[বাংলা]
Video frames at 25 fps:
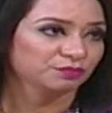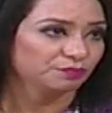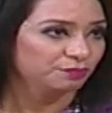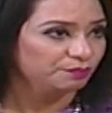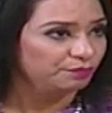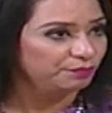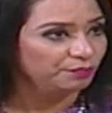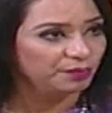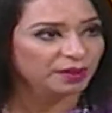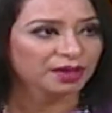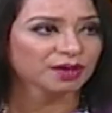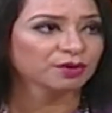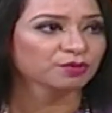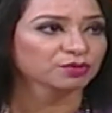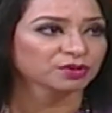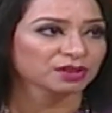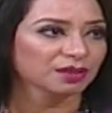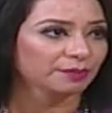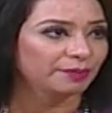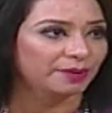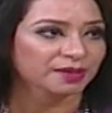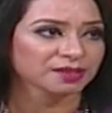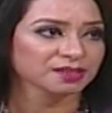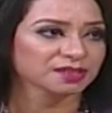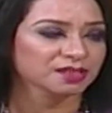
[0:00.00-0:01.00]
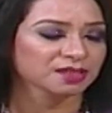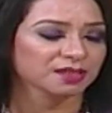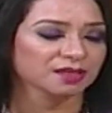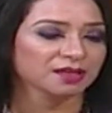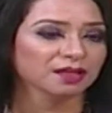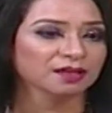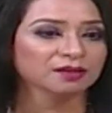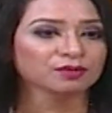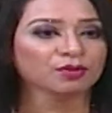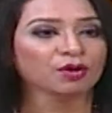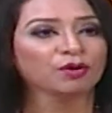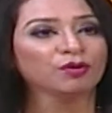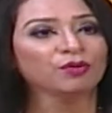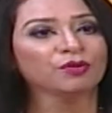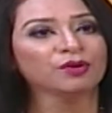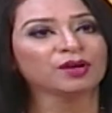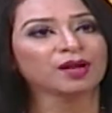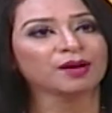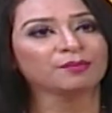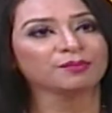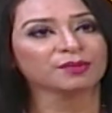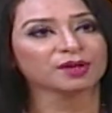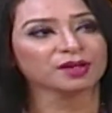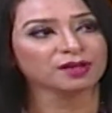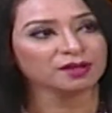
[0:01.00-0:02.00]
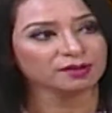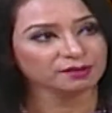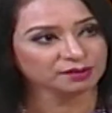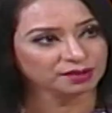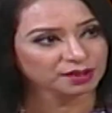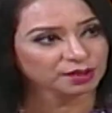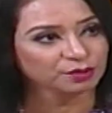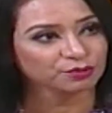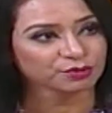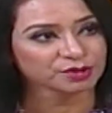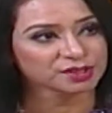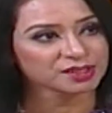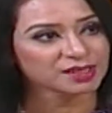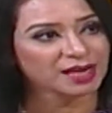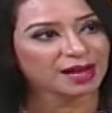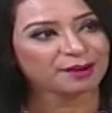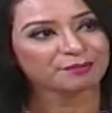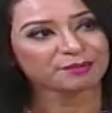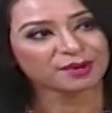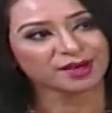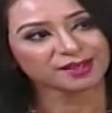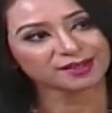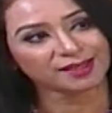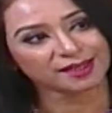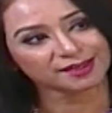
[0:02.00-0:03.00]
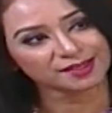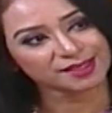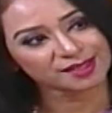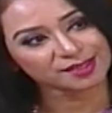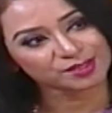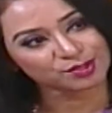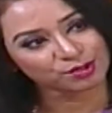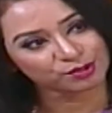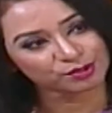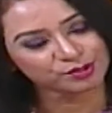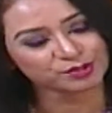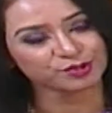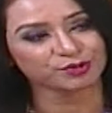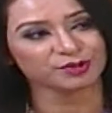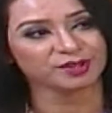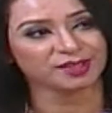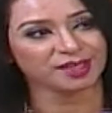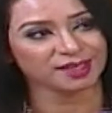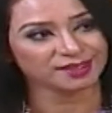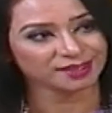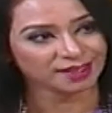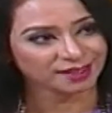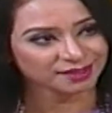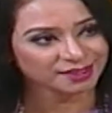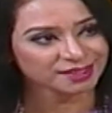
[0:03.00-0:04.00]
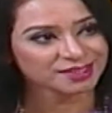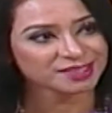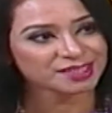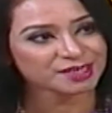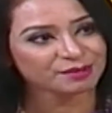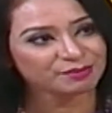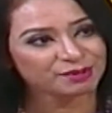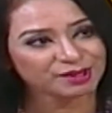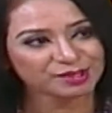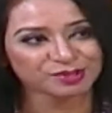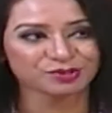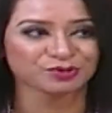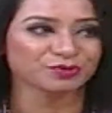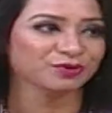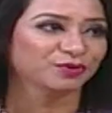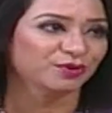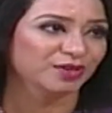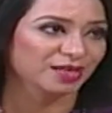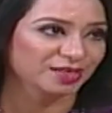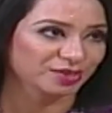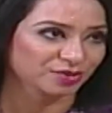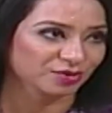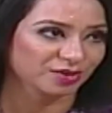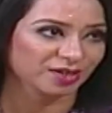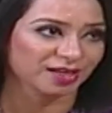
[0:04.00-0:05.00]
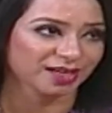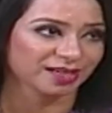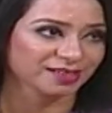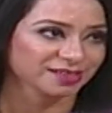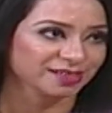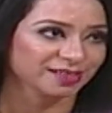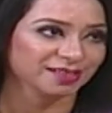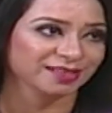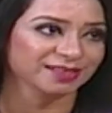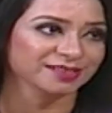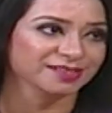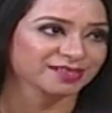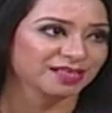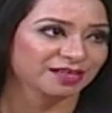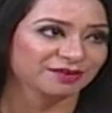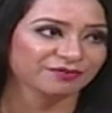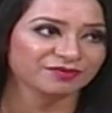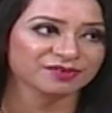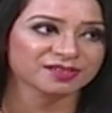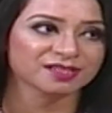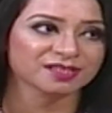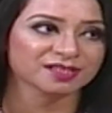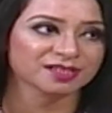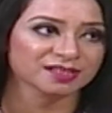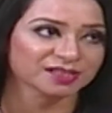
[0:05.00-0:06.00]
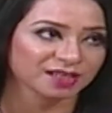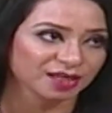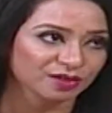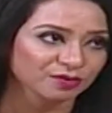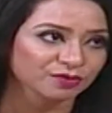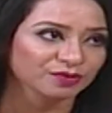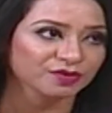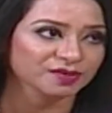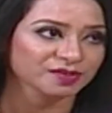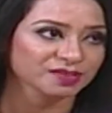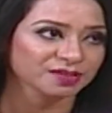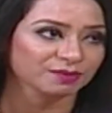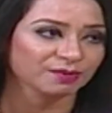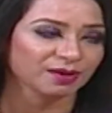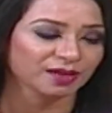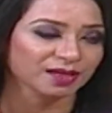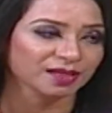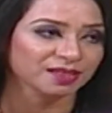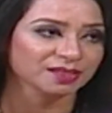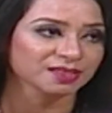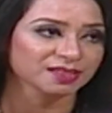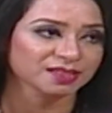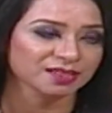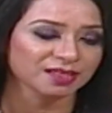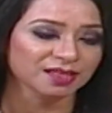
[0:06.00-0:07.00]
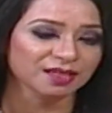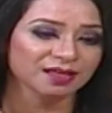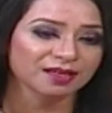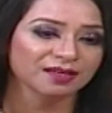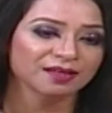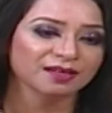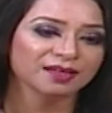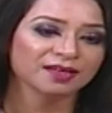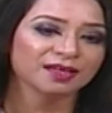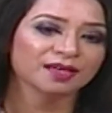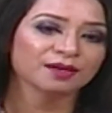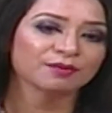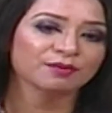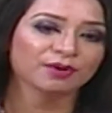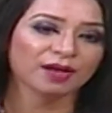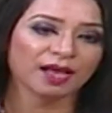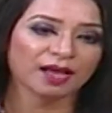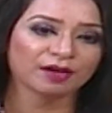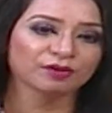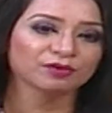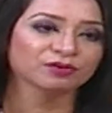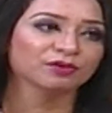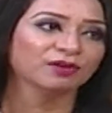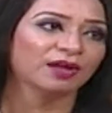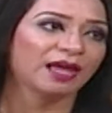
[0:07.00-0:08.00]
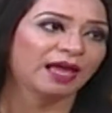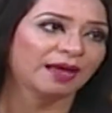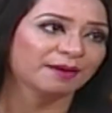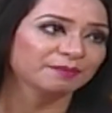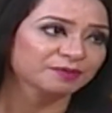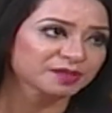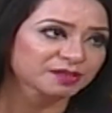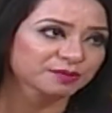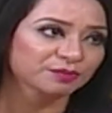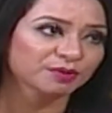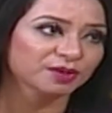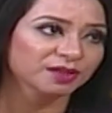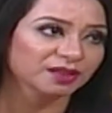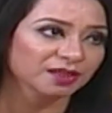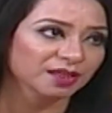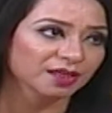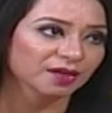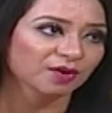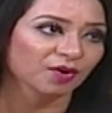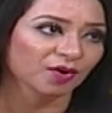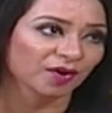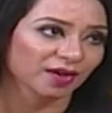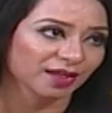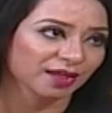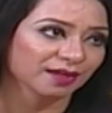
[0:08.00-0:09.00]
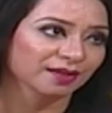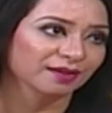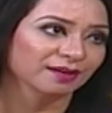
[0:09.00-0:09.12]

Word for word: পেরে উঠতে পারছেন না তখন আমরা কি করছি আমরা তাদের সহযোগিতায় তাদের সেবার জন্যই আসলে ক্যাটারিং সার্ভিসটা চালু হয়েছে বাংলাদেশে এবং এখন তো অ্যাপস ভিত্তিক অনেক